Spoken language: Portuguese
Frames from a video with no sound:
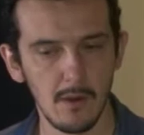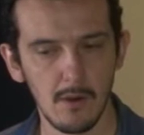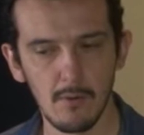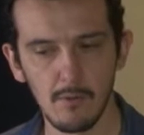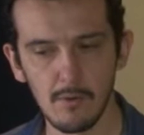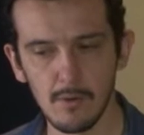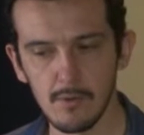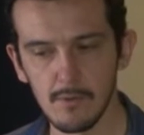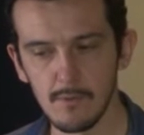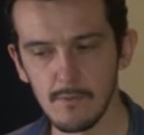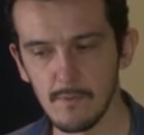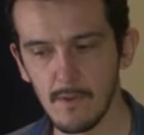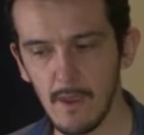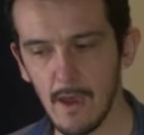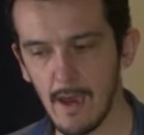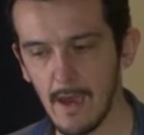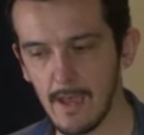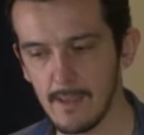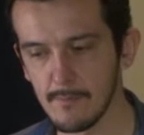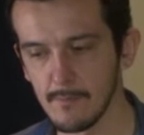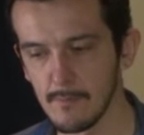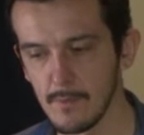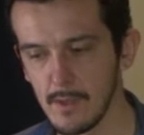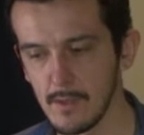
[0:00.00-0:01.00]
um
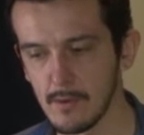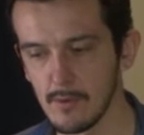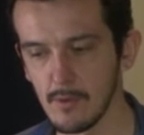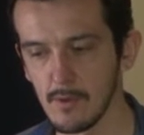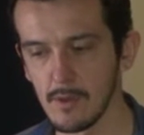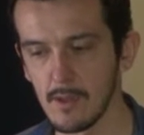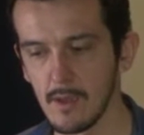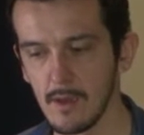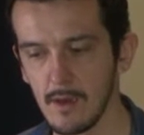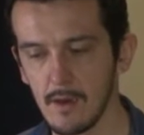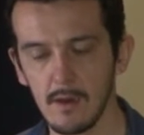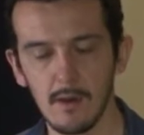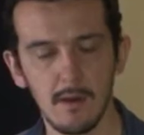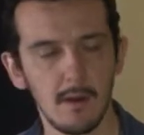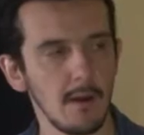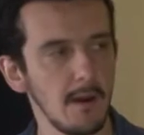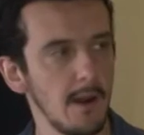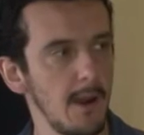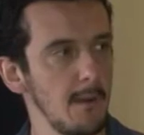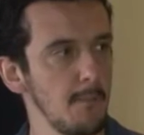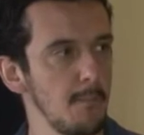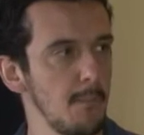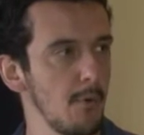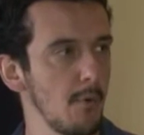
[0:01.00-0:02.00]
entusiasmo, né, toda
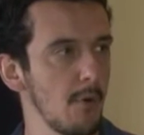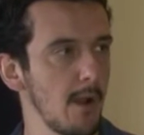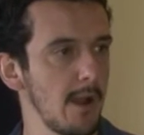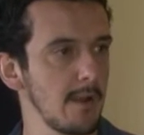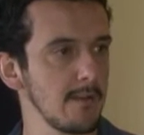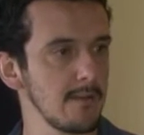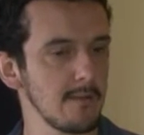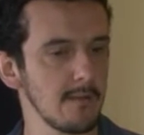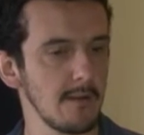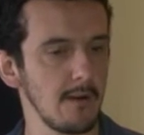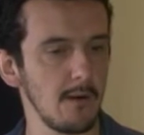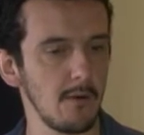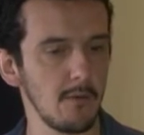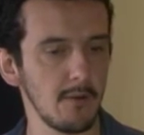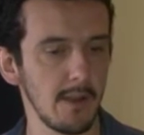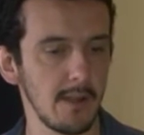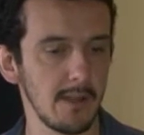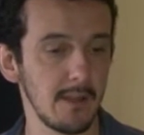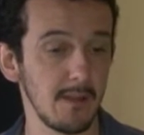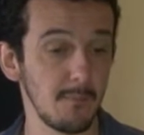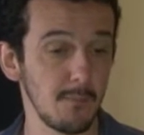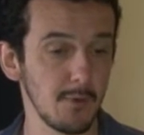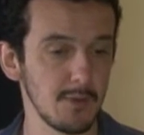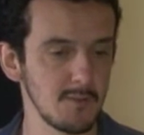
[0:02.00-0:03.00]
a empolgação, né,
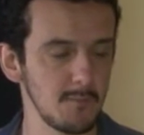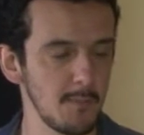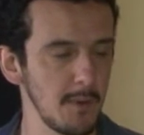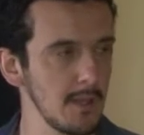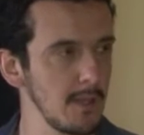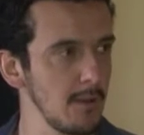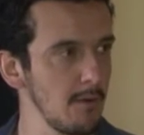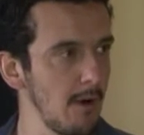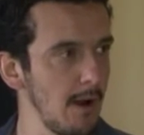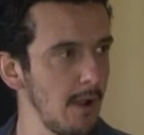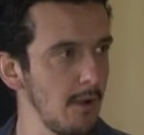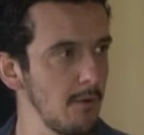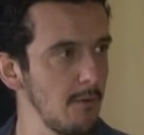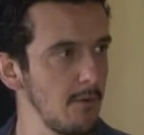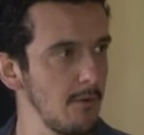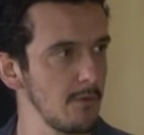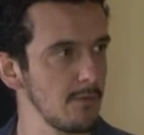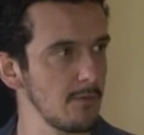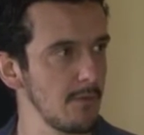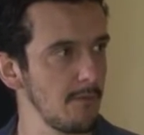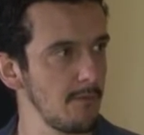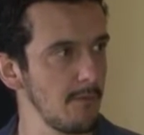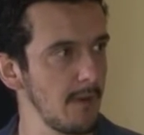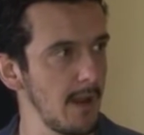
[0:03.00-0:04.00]
depois de perder o
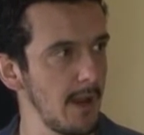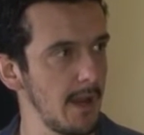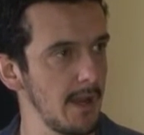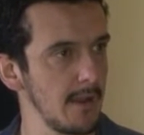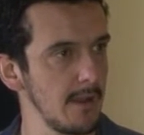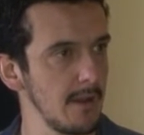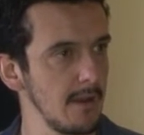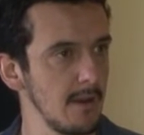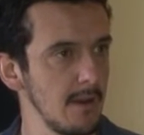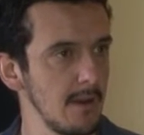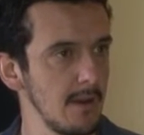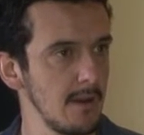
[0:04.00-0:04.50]
Alonso, a Ferrari